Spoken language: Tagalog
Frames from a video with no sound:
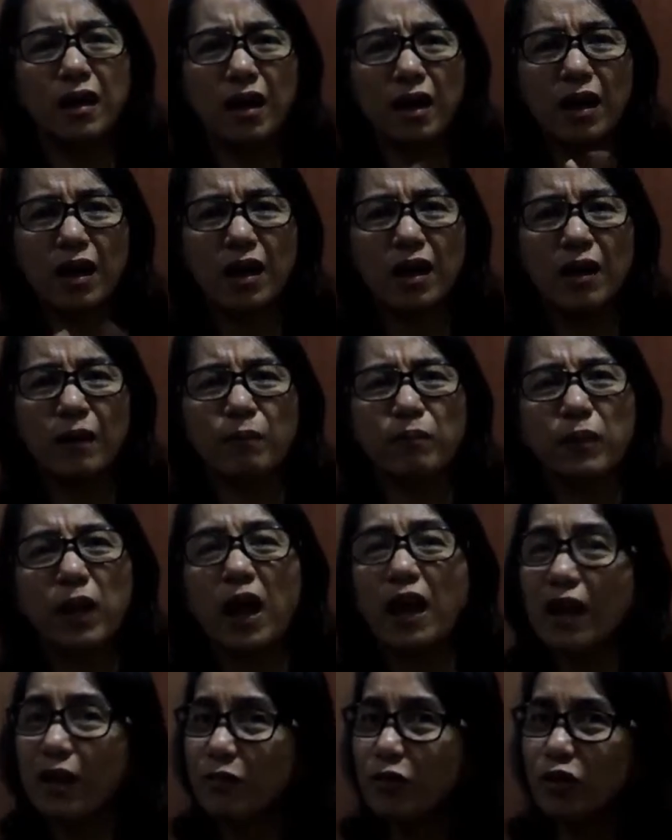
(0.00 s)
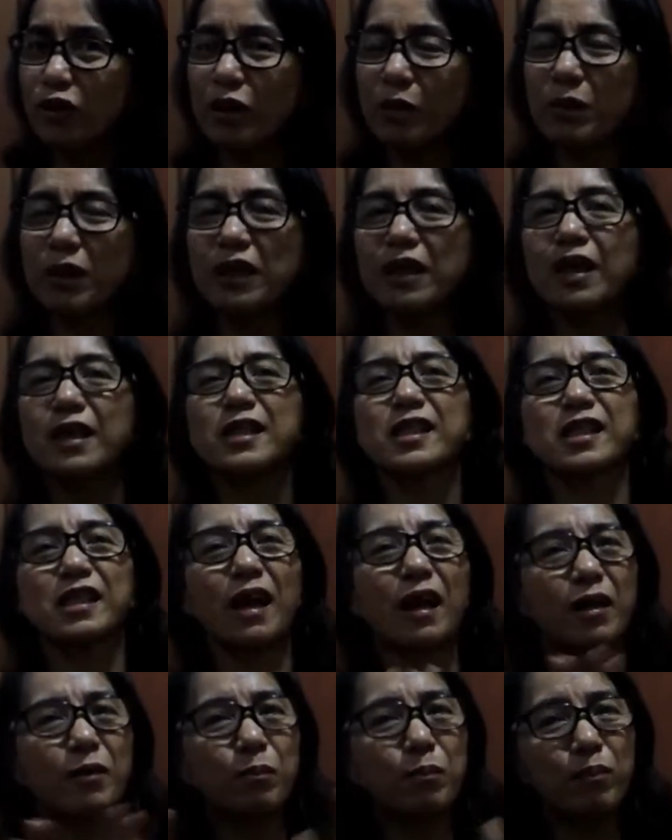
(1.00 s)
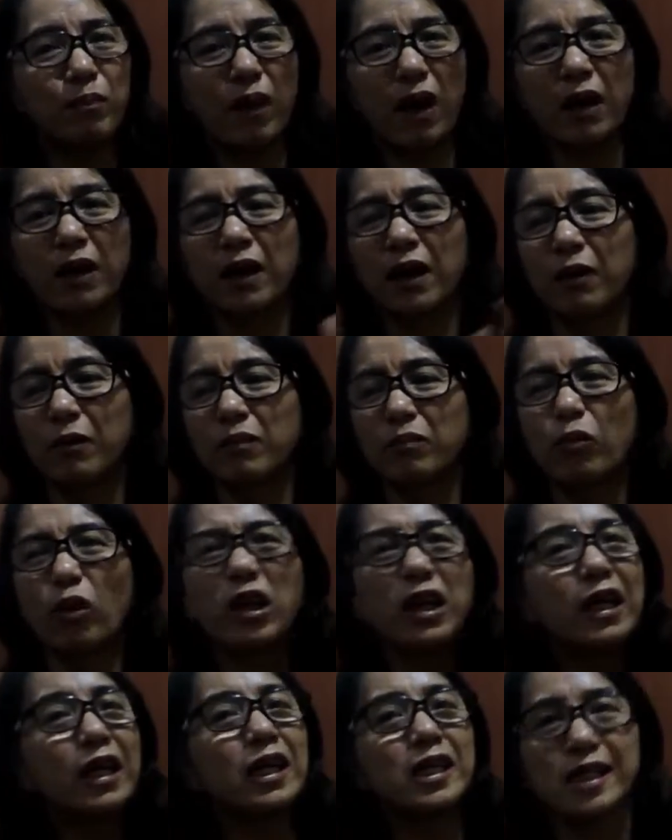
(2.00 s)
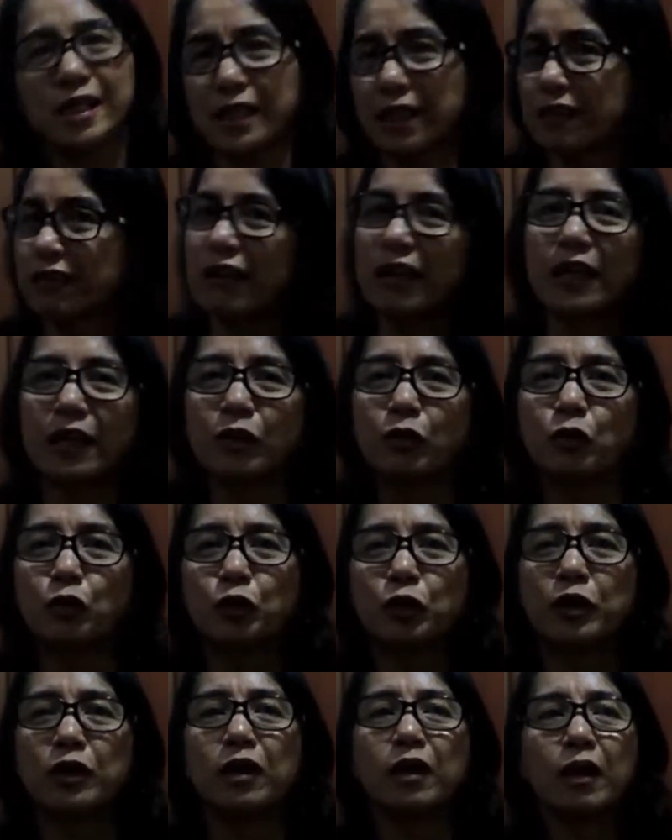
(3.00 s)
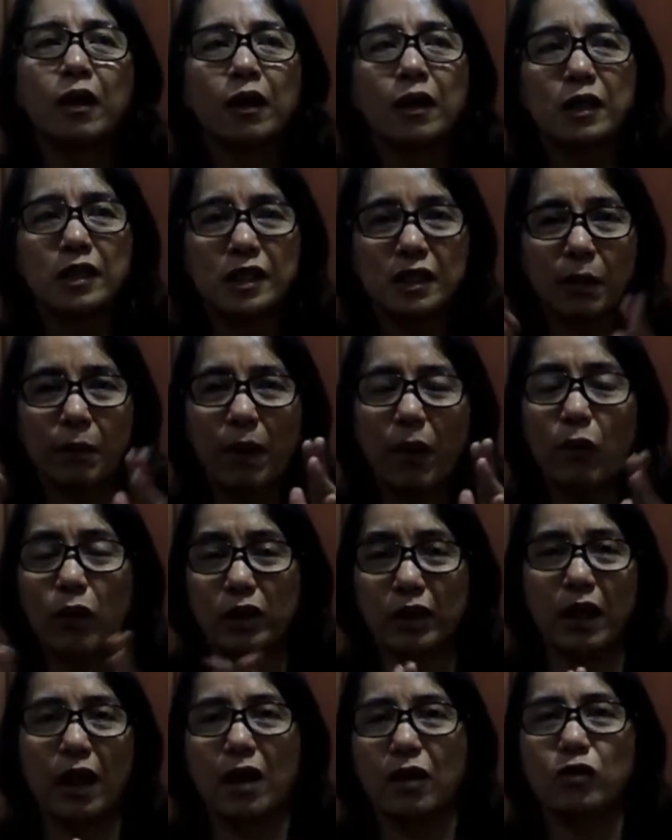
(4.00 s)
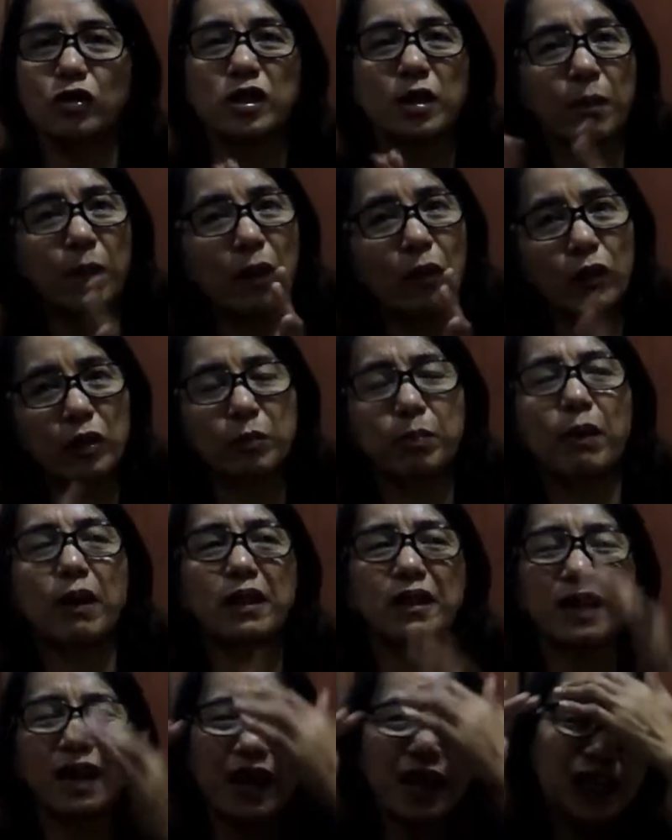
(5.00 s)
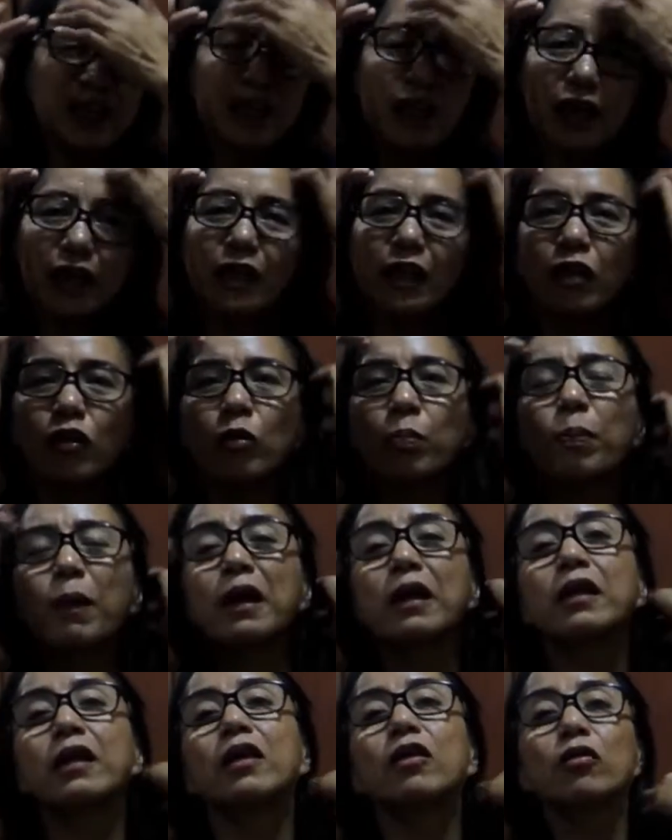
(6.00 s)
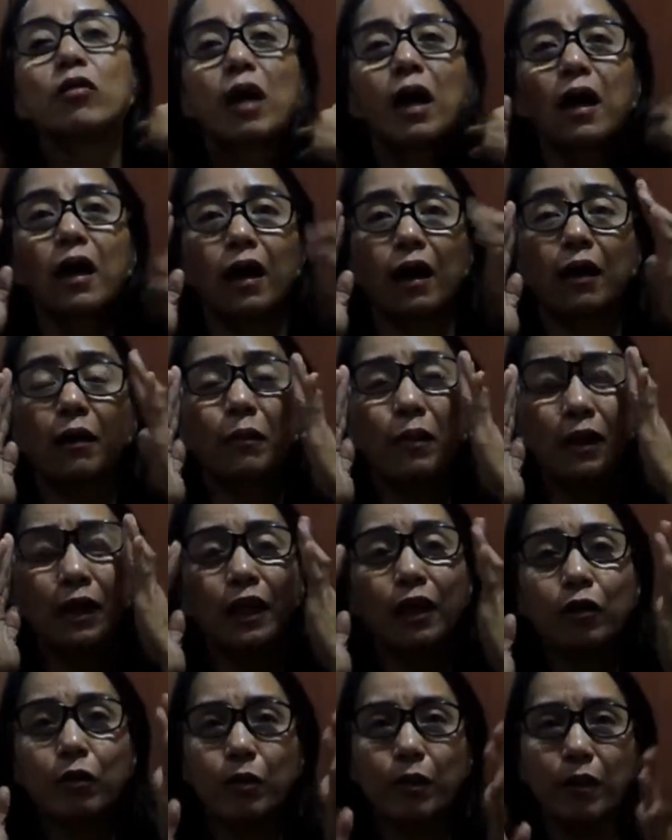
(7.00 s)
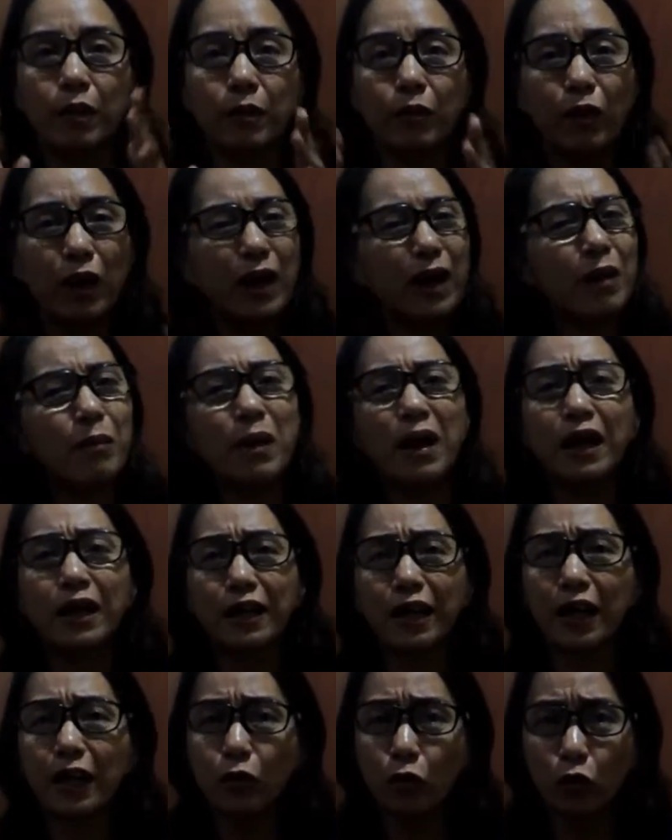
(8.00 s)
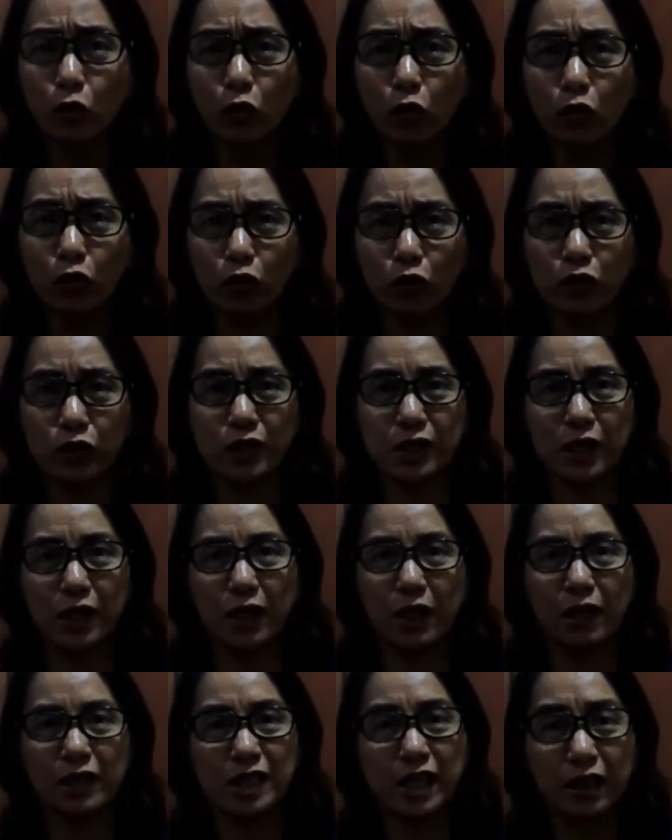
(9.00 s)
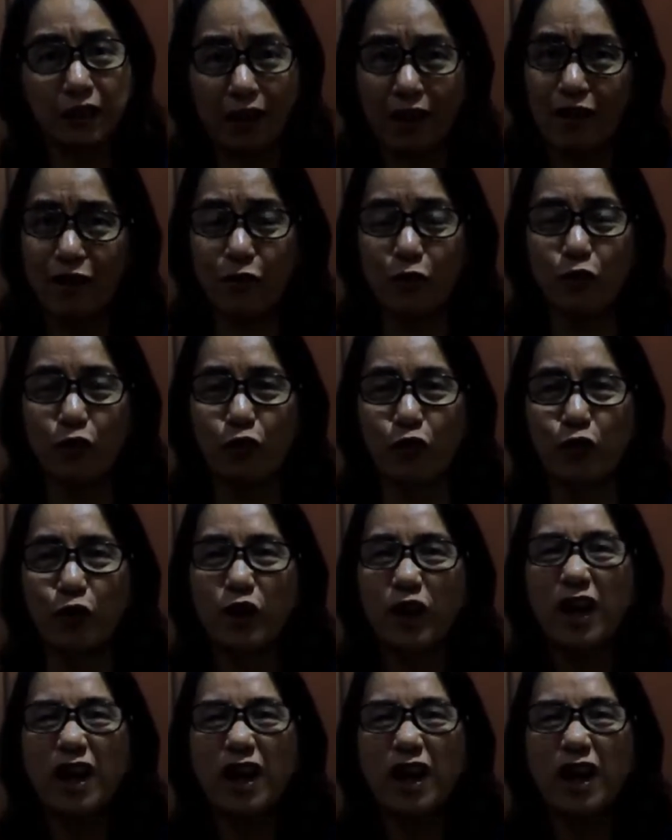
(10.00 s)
uh, alam niyo naman guys, ang, ang bullying is not really good sa bawat tao, sa bawat bata, kahit kanino pa, hindi yun nakaka, hindi yun, walang magandang idudulot yun sa, sa tao.